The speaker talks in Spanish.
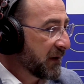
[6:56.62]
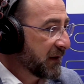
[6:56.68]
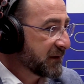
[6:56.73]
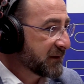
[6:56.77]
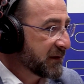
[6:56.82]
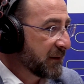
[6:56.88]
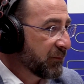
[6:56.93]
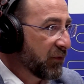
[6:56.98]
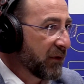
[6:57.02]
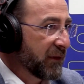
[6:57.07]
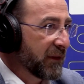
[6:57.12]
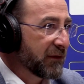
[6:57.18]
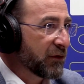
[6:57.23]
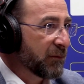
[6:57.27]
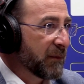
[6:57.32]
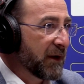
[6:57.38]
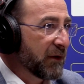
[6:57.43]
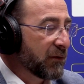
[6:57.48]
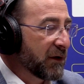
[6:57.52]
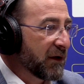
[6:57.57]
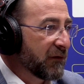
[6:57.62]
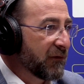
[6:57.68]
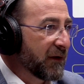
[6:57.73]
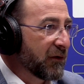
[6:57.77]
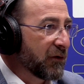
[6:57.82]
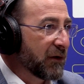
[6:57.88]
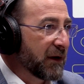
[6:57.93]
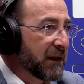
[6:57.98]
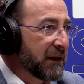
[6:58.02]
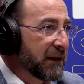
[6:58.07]
se puede tomar un
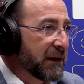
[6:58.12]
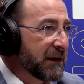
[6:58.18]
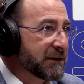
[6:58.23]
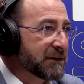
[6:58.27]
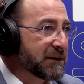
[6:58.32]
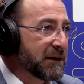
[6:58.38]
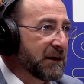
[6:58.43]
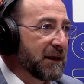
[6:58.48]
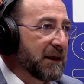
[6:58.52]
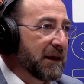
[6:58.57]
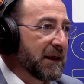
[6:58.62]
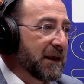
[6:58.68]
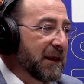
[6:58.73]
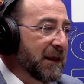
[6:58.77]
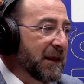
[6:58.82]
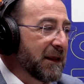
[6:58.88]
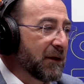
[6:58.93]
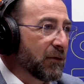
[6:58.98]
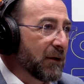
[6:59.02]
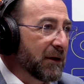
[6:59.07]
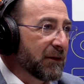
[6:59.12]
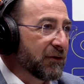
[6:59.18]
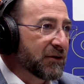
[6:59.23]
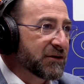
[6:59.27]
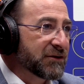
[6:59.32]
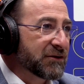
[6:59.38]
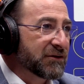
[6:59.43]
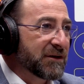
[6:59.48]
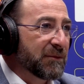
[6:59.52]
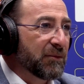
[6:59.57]
café con ellas y cuando
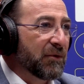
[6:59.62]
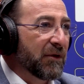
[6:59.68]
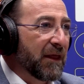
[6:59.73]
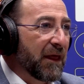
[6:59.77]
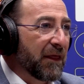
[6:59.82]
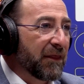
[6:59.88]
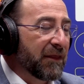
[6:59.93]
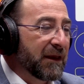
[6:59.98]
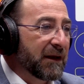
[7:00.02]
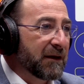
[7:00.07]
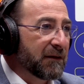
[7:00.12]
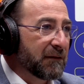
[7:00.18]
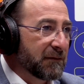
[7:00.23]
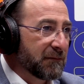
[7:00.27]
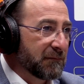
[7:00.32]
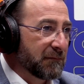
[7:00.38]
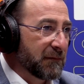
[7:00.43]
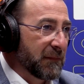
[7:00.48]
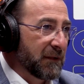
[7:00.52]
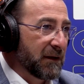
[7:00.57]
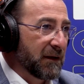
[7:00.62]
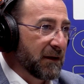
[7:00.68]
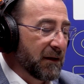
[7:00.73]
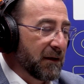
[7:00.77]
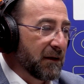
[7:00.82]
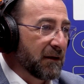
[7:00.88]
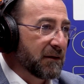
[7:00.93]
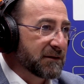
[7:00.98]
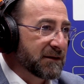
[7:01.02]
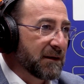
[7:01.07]
eso se puede hacer,
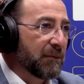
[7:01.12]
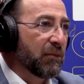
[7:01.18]
eh, se